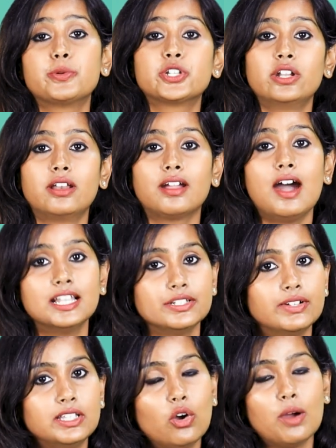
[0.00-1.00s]
ஆப்ஷன் இருக்குது
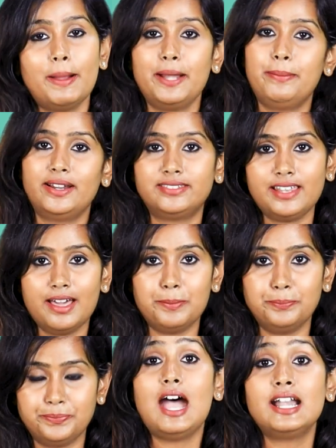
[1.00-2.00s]
அதை வந்து அவங்க
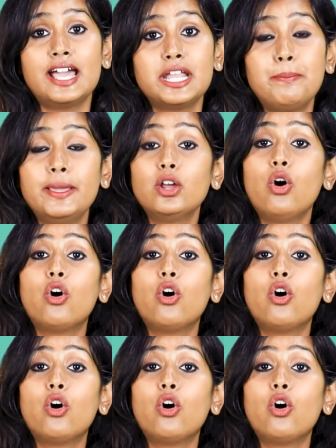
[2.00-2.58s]
பயன்படுத்தலாம் அண்ட் நிறைய பேர்